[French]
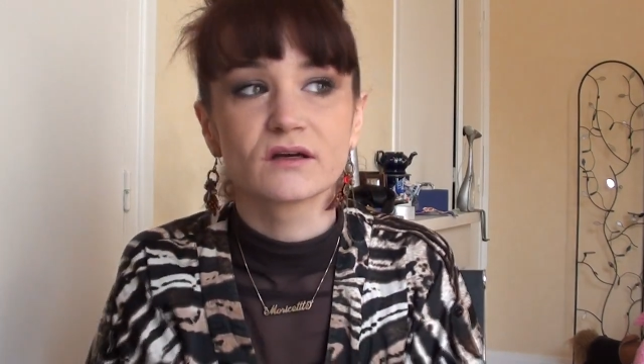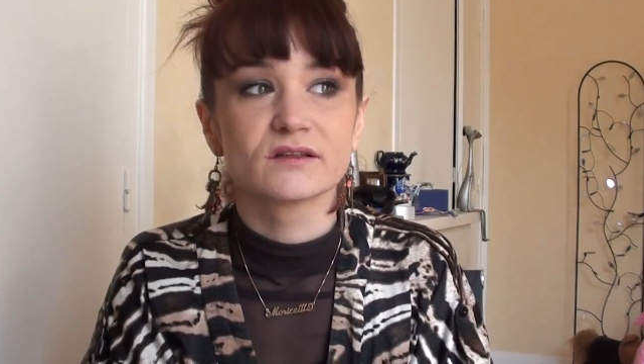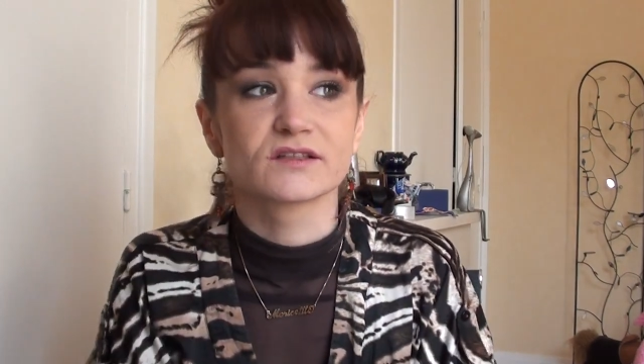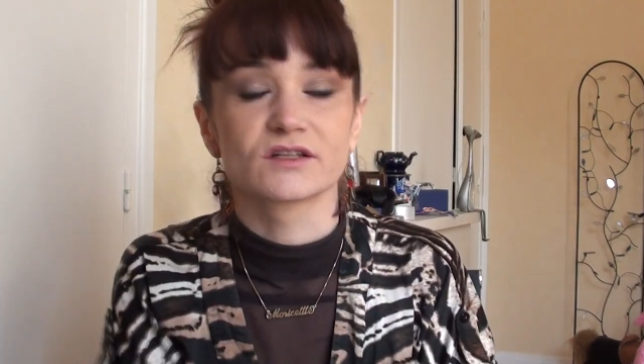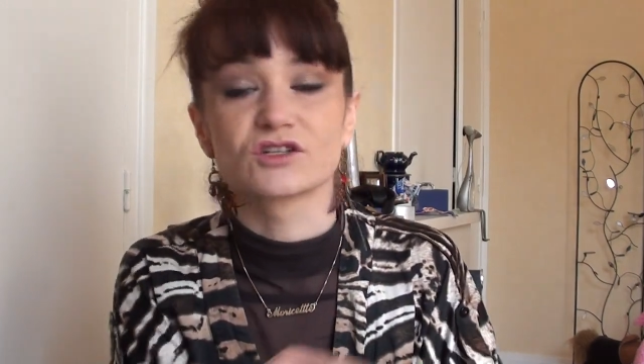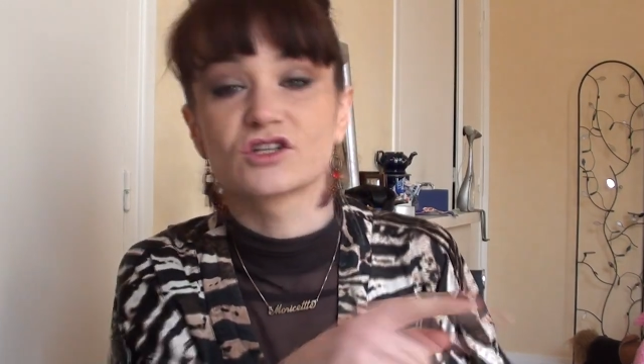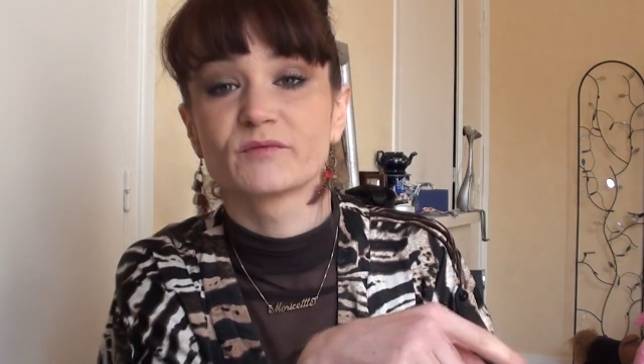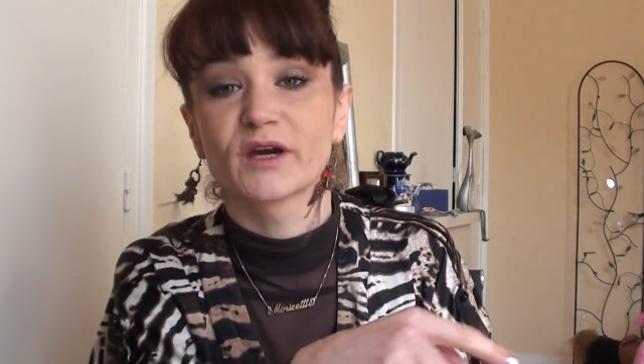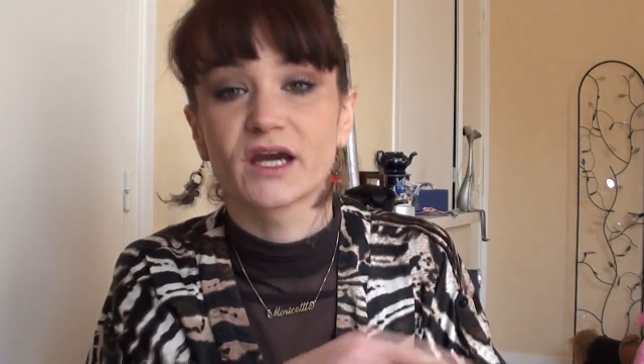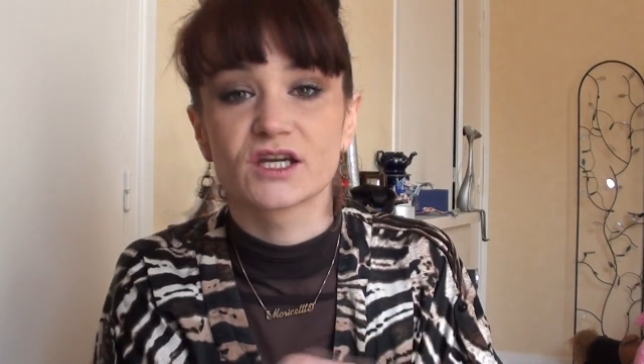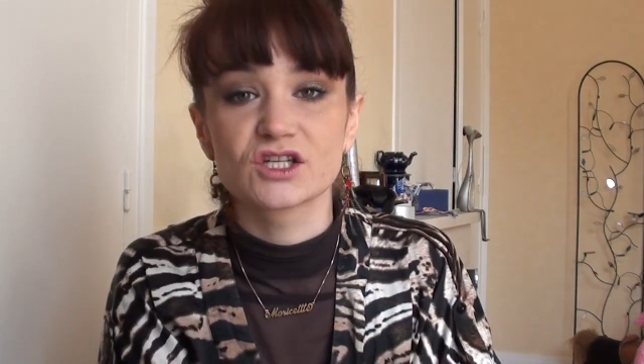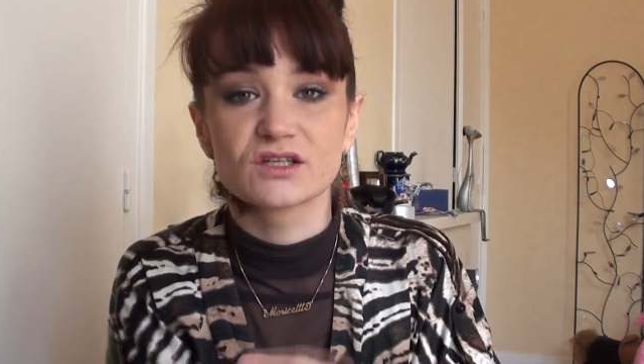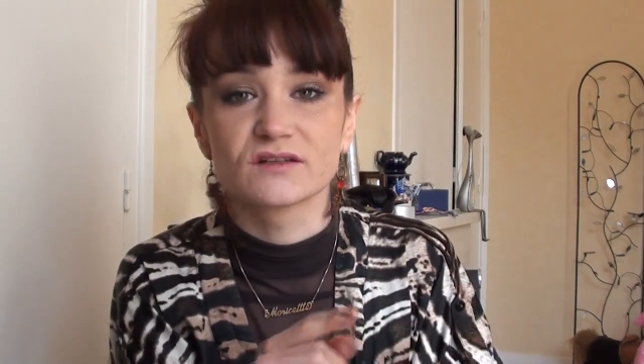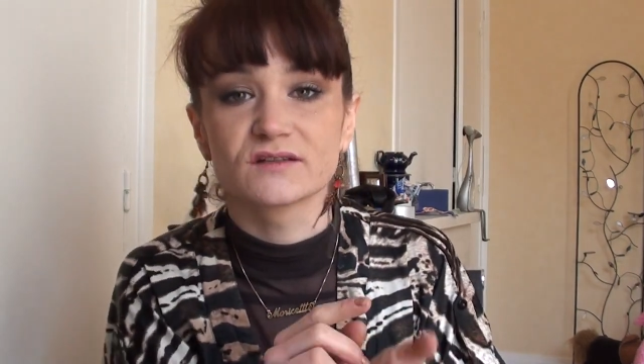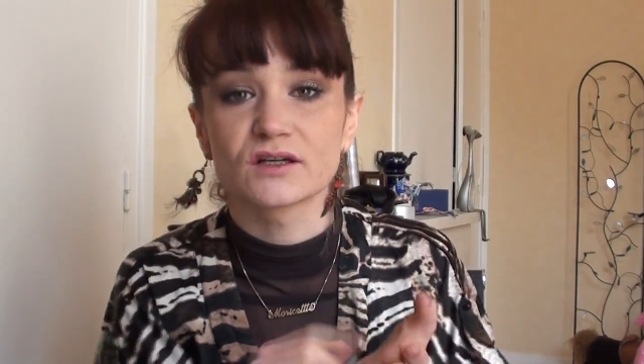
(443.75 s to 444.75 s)
tiens j'aimerais
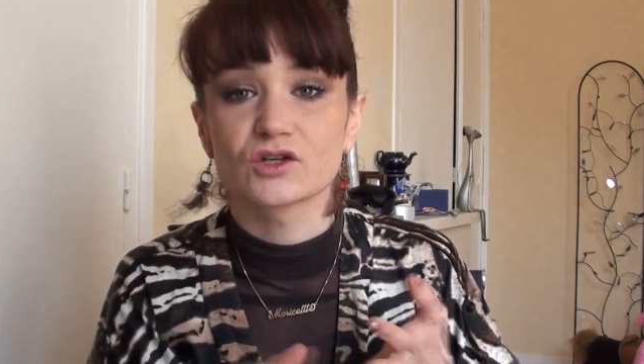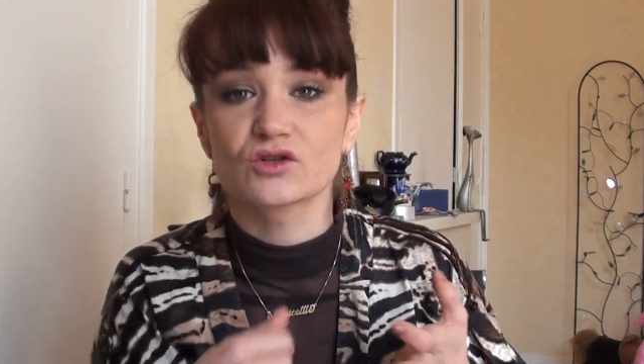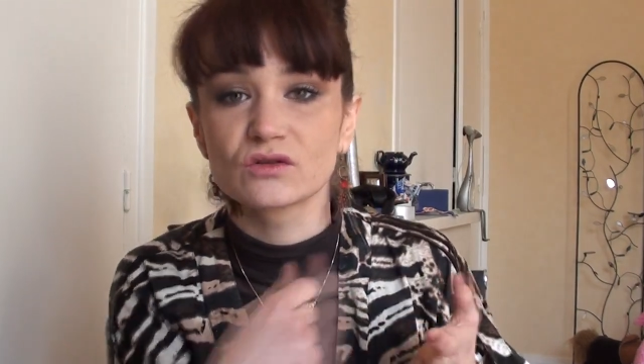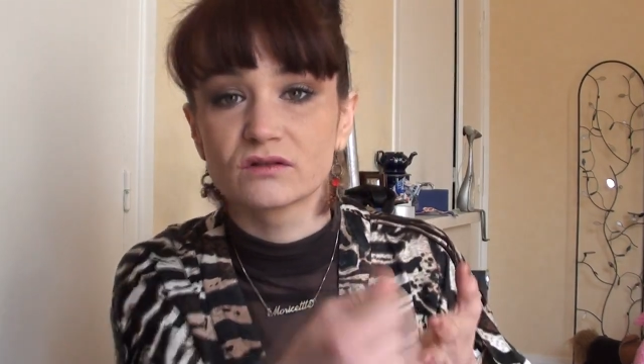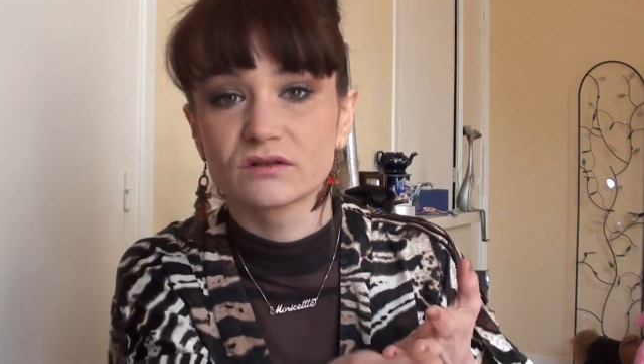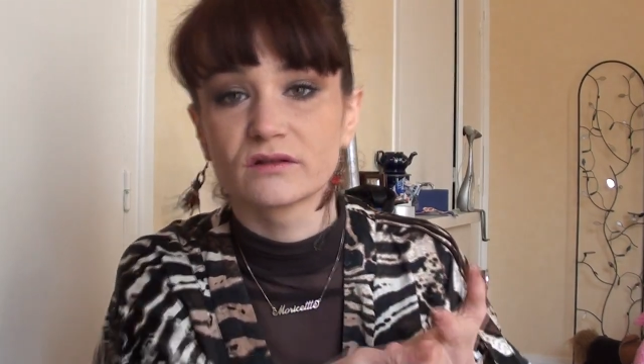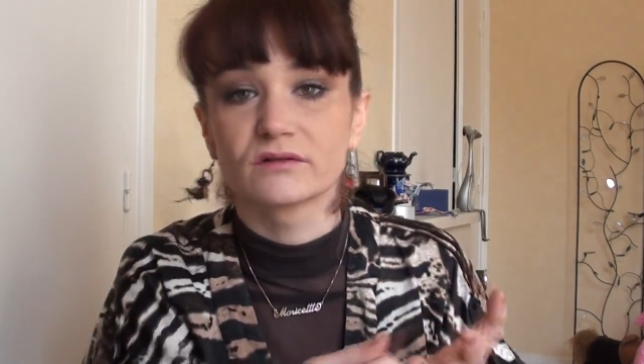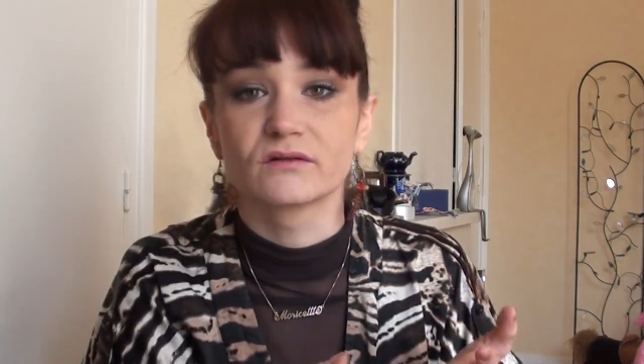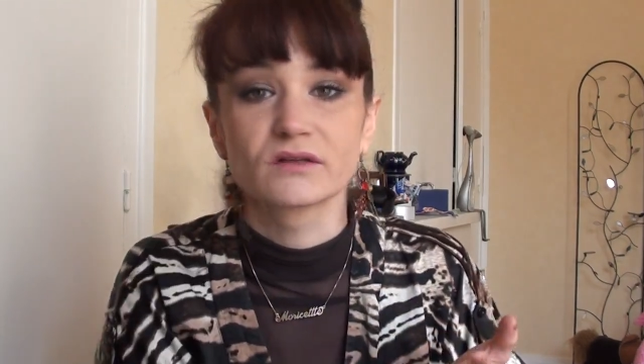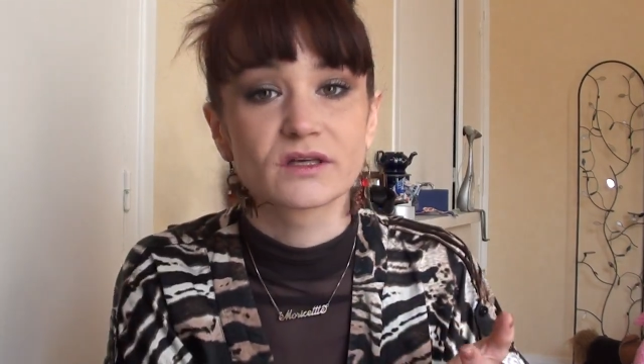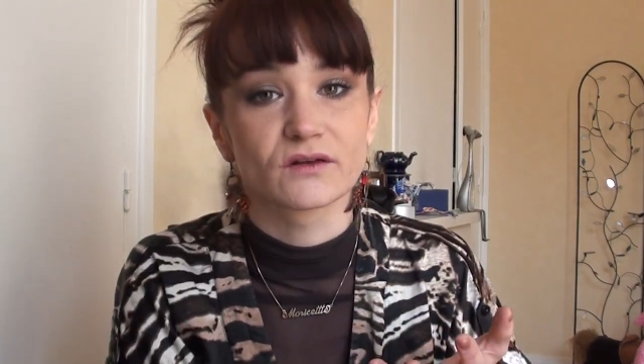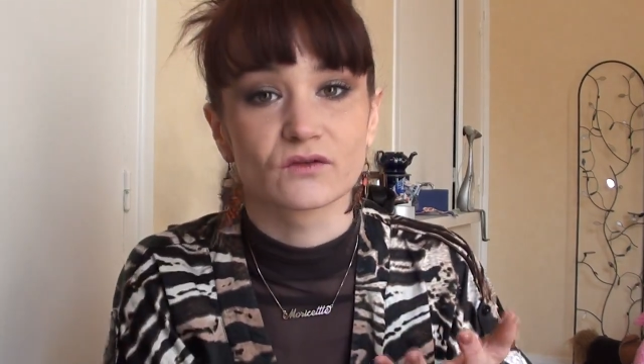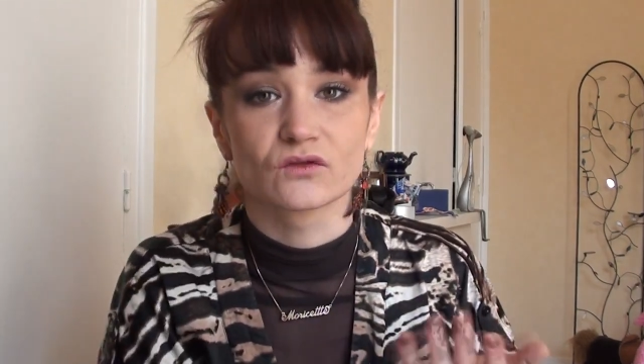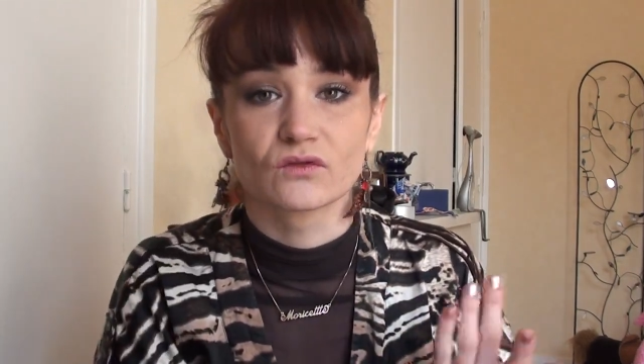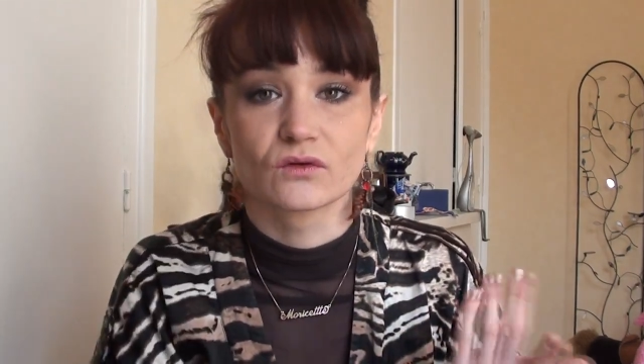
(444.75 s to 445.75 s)
acheter ça, je te donne
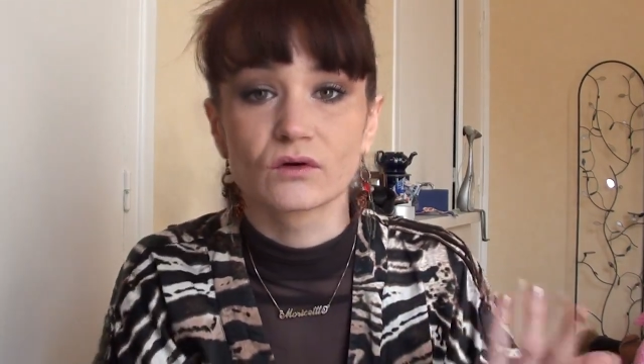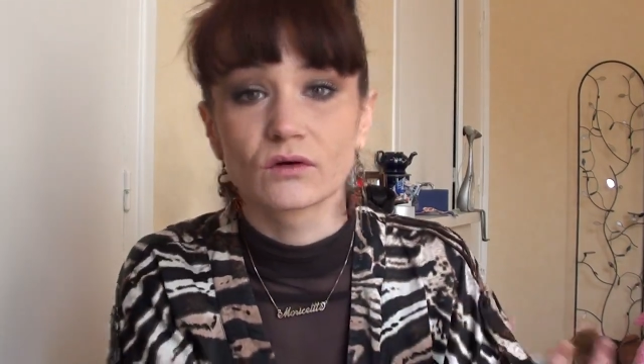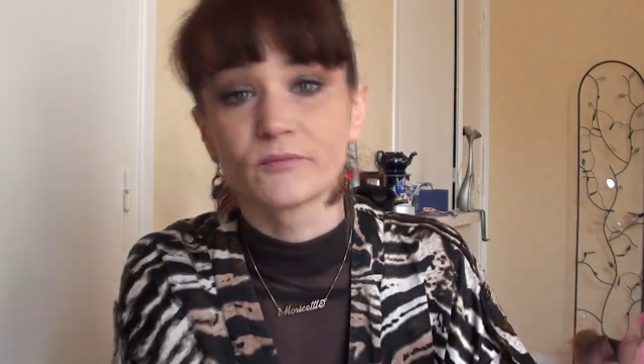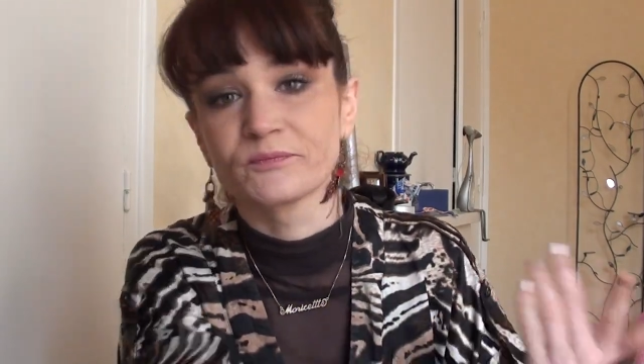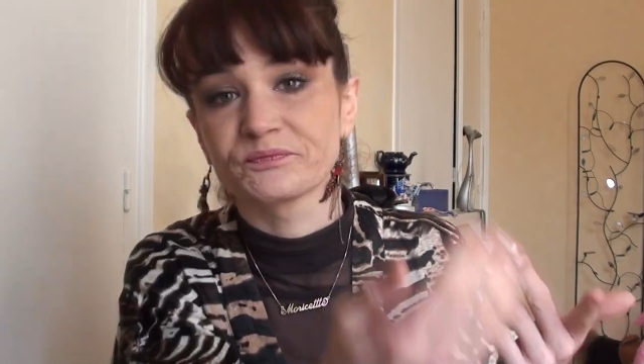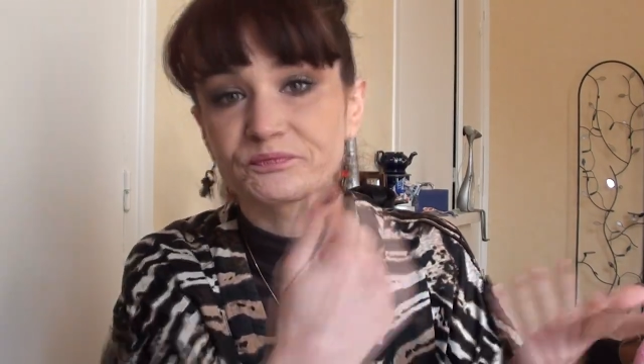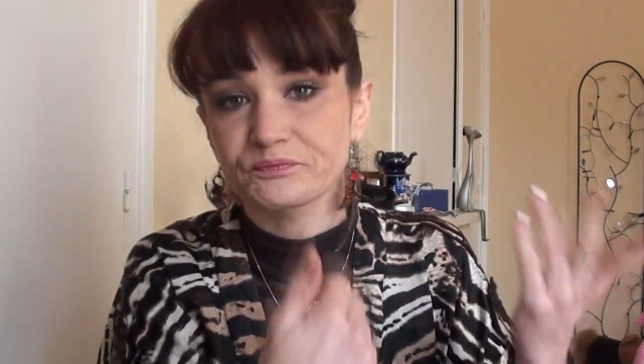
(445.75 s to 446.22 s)
15 euros